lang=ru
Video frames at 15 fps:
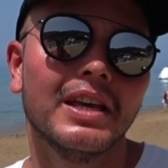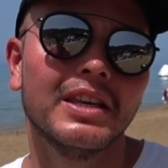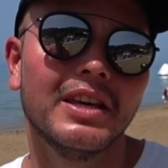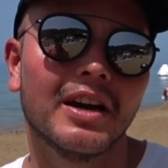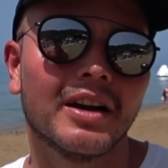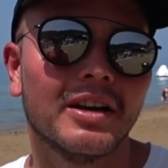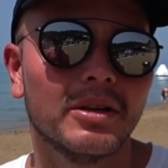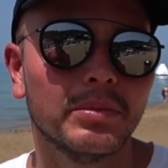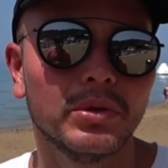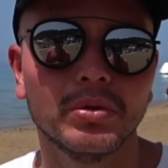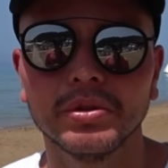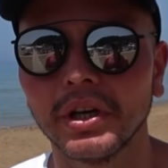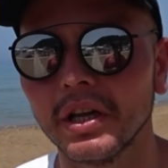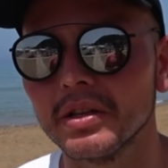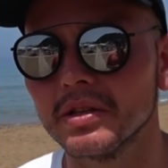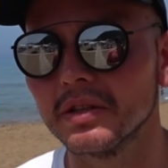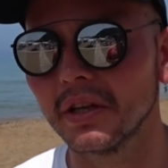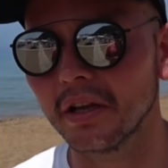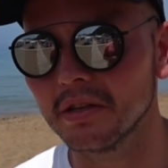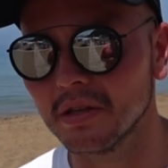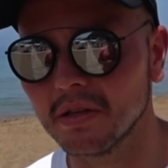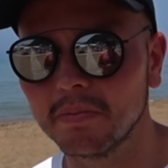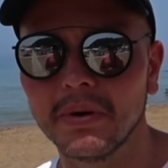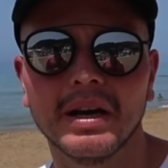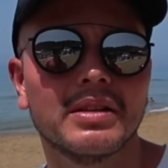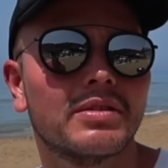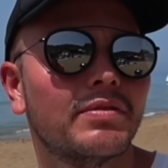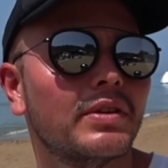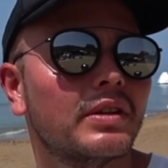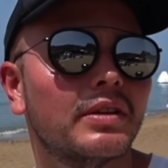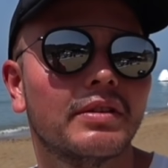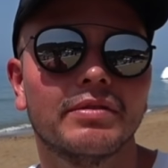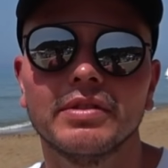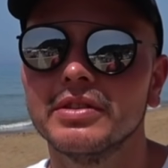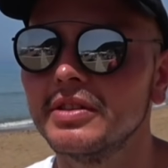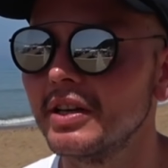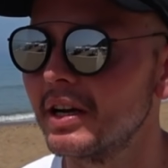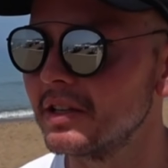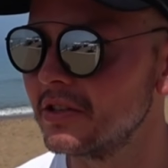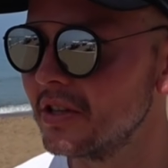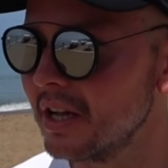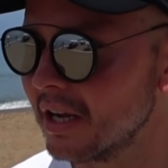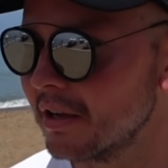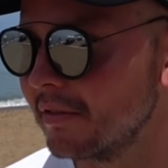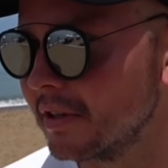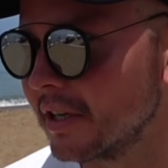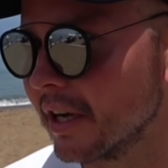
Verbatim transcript: Ехали минут 30-35, виды везде одинаково